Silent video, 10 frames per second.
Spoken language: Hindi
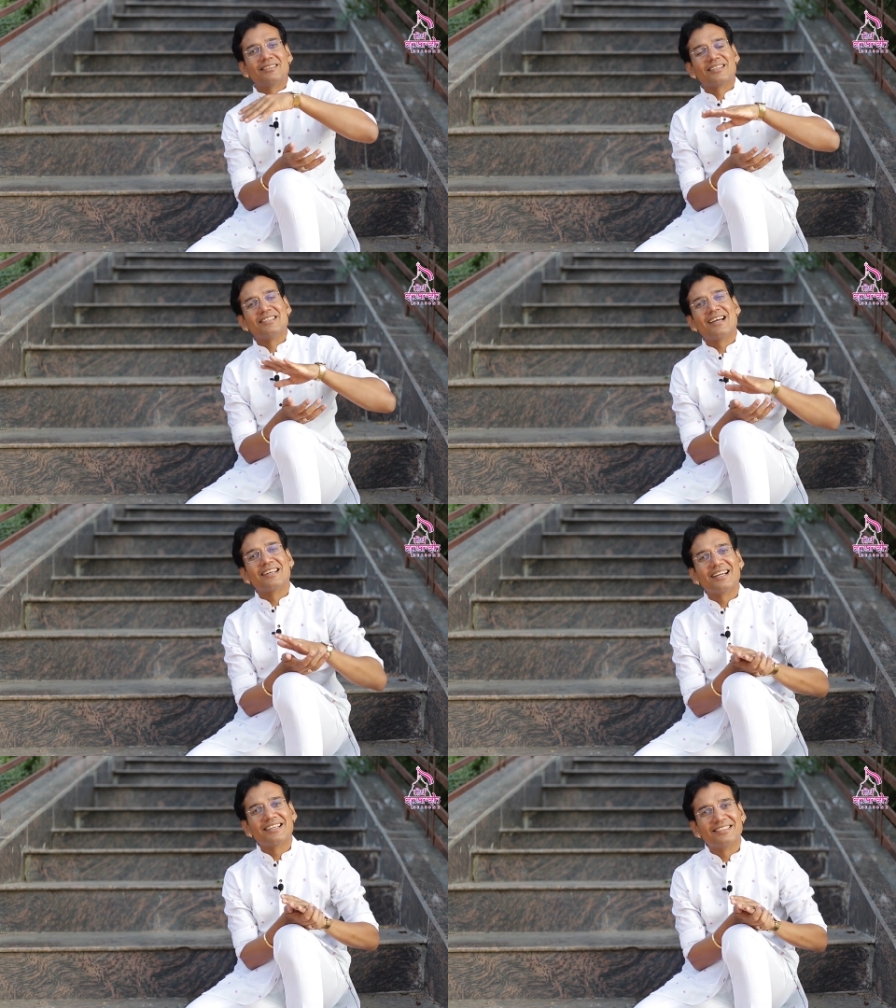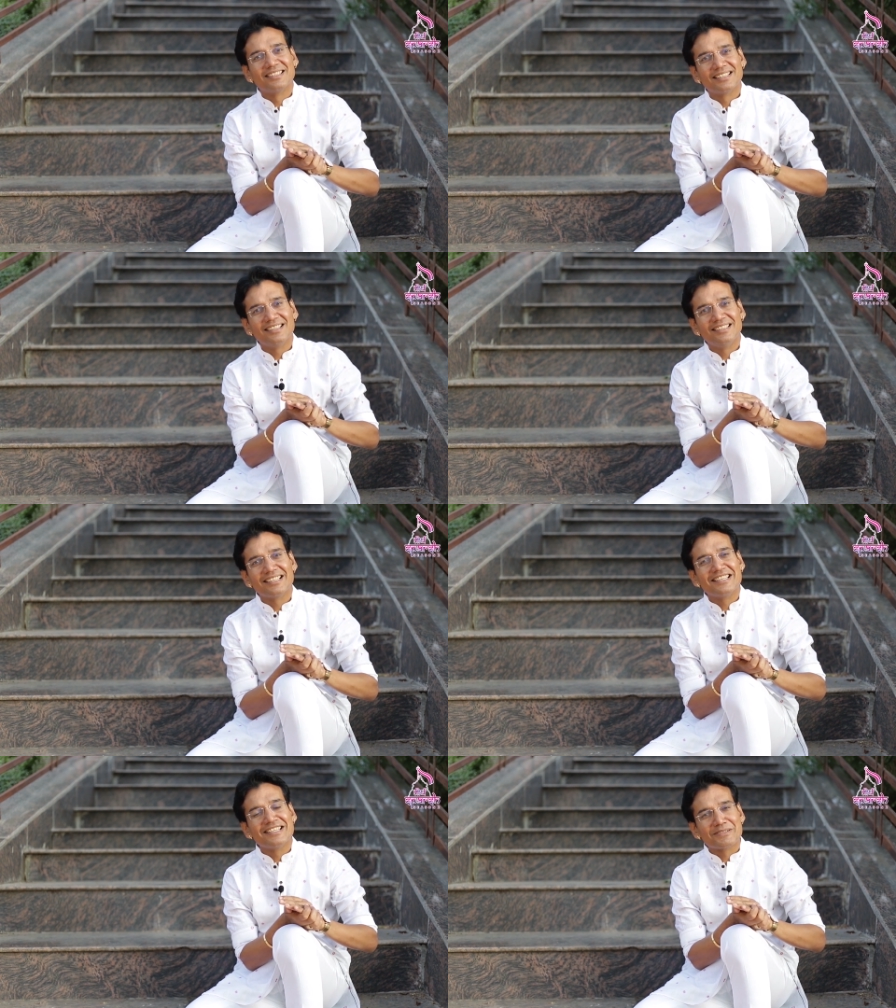तीर्थ की जानकारी देते हैं
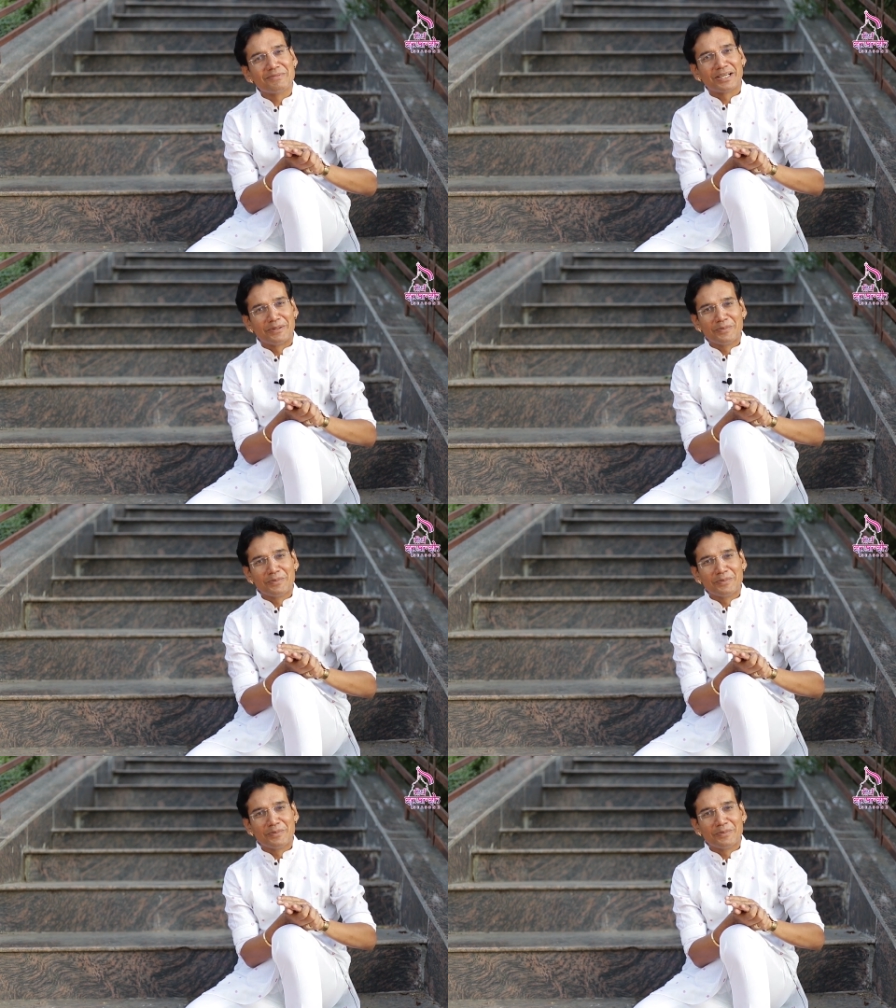लेकिन इसमें